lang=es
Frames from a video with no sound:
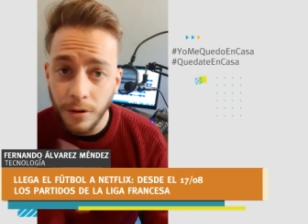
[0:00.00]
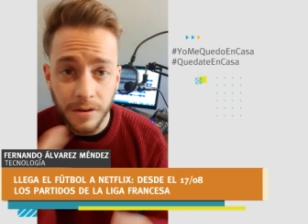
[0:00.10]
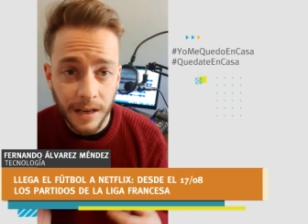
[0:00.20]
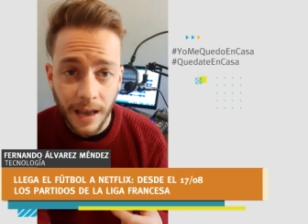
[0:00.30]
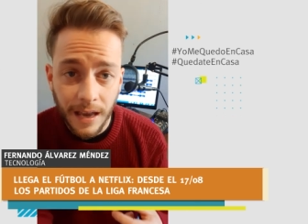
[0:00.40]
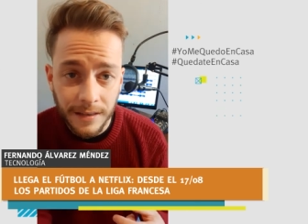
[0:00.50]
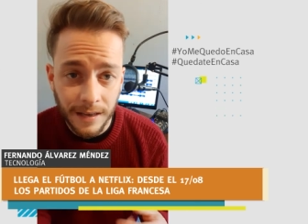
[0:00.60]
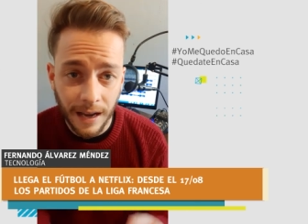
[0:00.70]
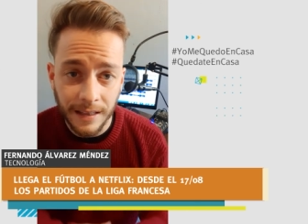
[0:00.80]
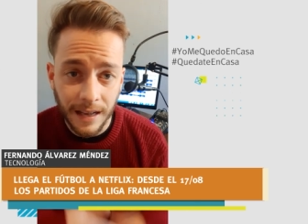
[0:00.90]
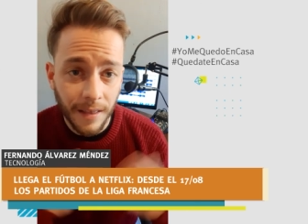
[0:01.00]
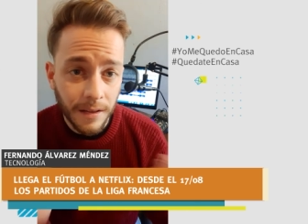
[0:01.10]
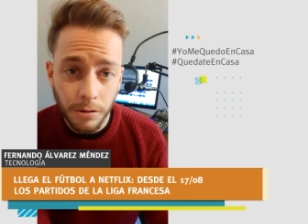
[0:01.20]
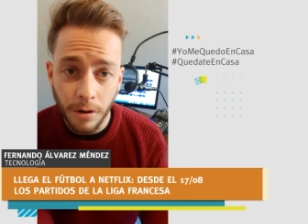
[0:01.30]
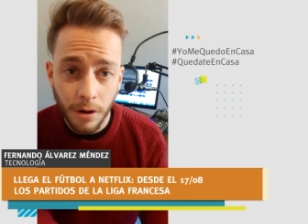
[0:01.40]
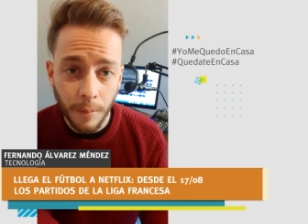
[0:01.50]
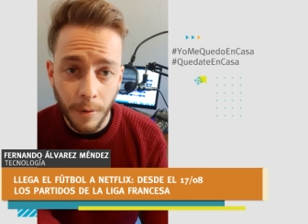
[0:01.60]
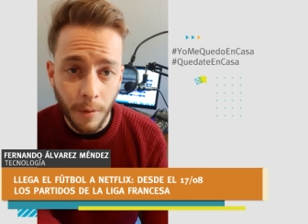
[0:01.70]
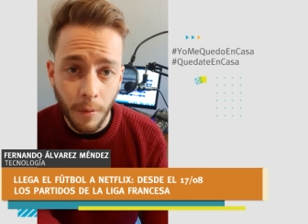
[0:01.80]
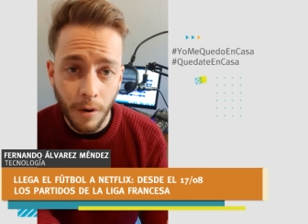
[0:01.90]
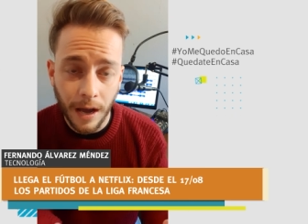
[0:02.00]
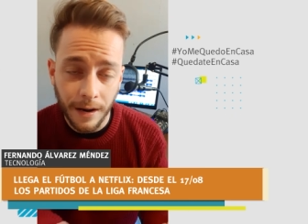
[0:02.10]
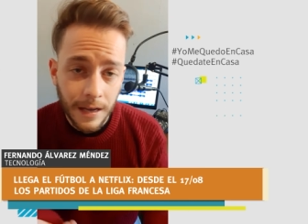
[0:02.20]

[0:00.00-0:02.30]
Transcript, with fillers: ¿No será extra? ¿Estará dentro de lo que podemos buscar?